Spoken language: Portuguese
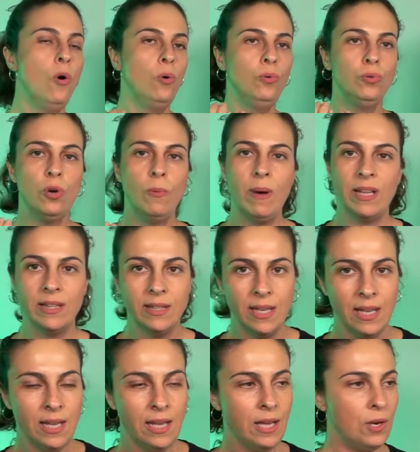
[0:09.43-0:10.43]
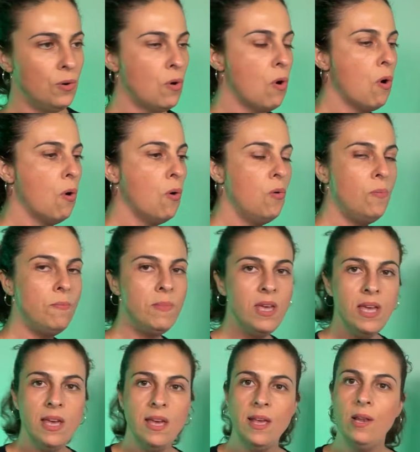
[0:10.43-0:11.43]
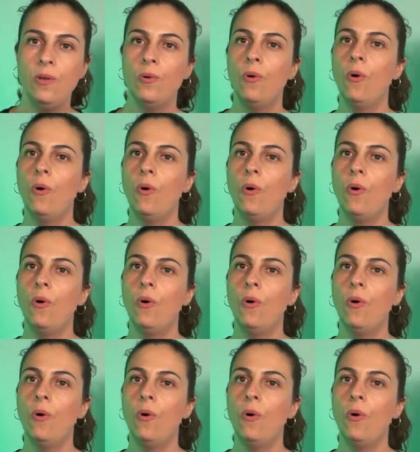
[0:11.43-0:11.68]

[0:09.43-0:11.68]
um tomateiro ou um milho